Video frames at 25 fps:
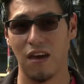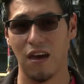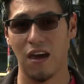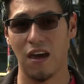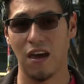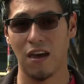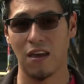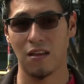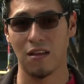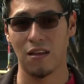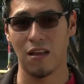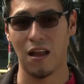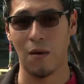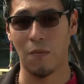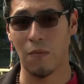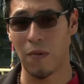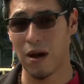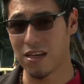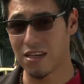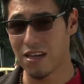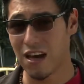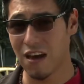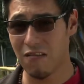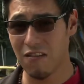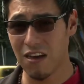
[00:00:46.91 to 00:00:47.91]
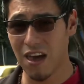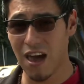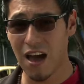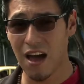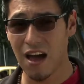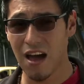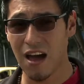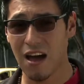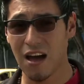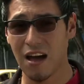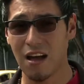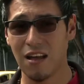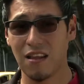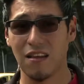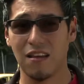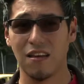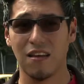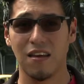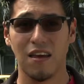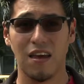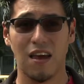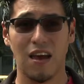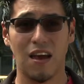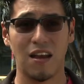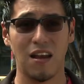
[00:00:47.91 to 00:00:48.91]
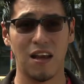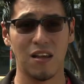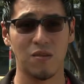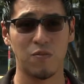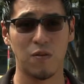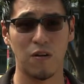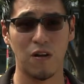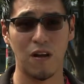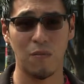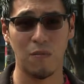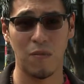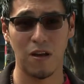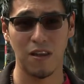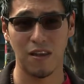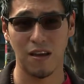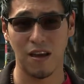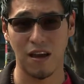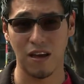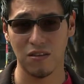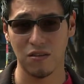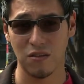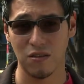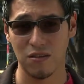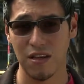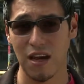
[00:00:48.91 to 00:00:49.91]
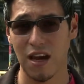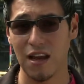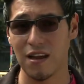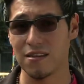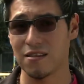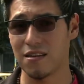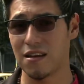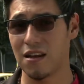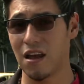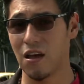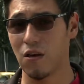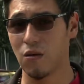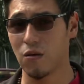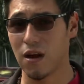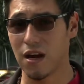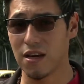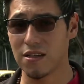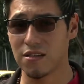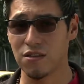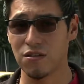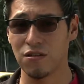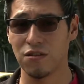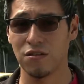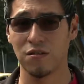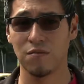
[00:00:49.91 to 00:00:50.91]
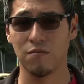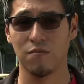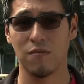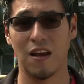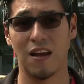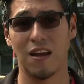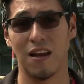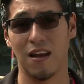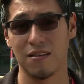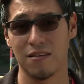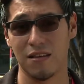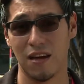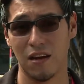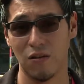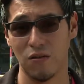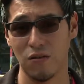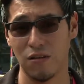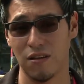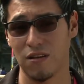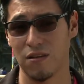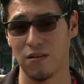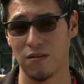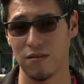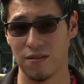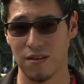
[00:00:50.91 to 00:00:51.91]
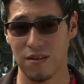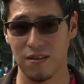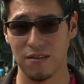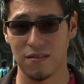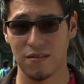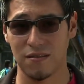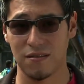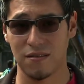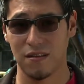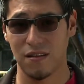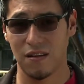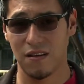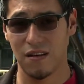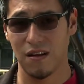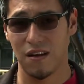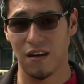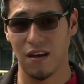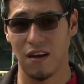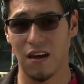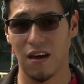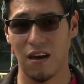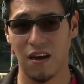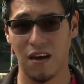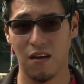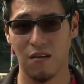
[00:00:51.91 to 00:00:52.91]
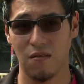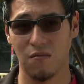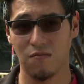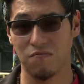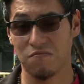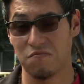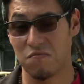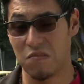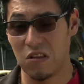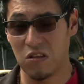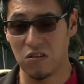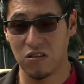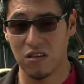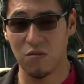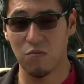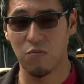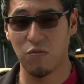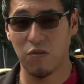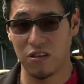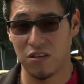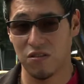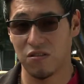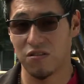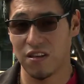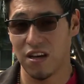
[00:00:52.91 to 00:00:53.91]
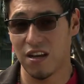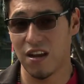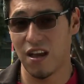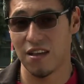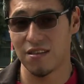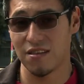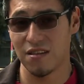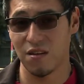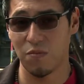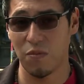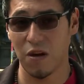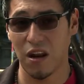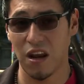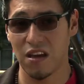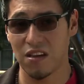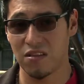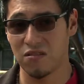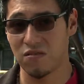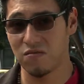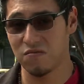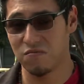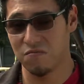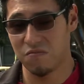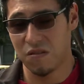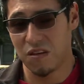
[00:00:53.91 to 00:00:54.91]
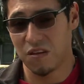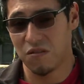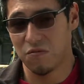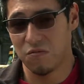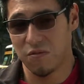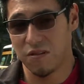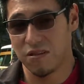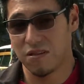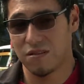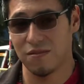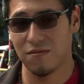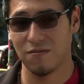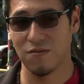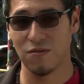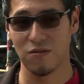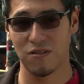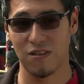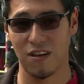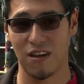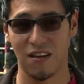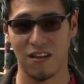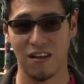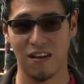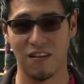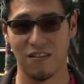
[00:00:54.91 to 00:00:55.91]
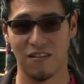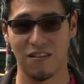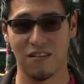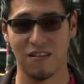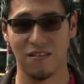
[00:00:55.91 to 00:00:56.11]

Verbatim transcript: en la malla vial, en las problemáticas sociales, en la educación, en la salud. Entonces, eh, los impuestos deberían ser para eso, pero pues no sé, la